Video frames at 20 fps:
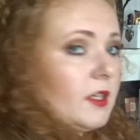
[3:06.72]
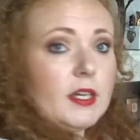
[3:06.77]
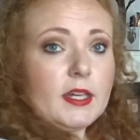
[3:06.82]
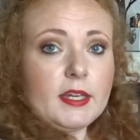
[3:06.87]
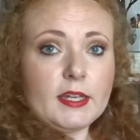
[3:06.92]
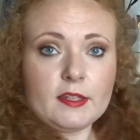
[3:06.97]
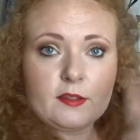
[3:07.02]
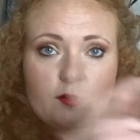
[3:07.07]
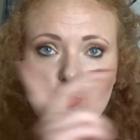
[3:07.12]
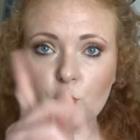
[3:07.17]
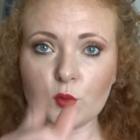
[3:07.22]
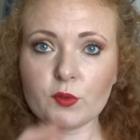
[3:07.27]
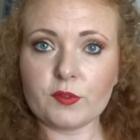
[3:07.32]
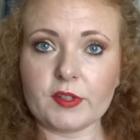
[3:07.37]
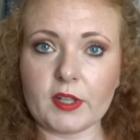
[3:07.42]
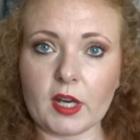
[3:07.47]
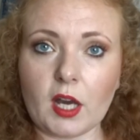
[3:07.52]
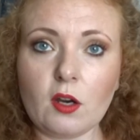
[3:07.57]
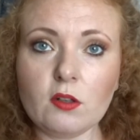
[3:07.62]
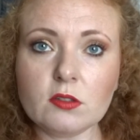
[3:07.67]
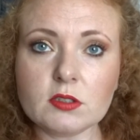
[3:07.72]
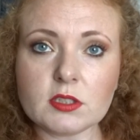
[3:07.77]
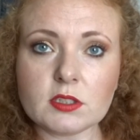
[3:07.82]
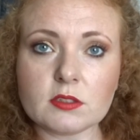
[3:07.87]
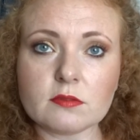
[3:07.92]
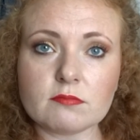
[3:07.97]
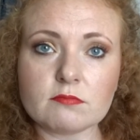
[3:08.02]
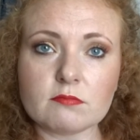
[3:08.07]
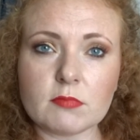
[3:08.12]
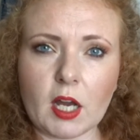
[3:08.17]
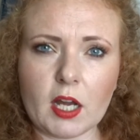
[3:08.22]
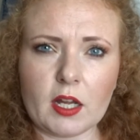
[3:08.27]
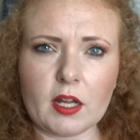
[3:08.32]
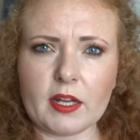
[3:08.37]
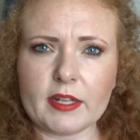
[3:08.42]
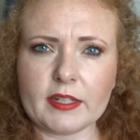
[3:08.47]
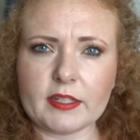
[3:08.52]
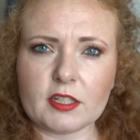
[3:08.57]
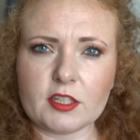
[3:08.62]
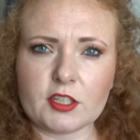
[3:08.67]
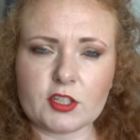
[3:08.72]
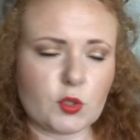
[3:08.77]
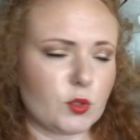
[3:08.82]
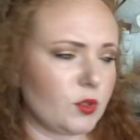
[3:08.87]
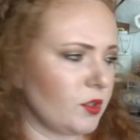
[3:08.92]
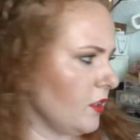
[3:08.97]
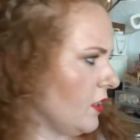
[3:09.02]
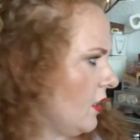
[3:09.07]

Ich suche sie raus. Ah, eigentlich könnt ihr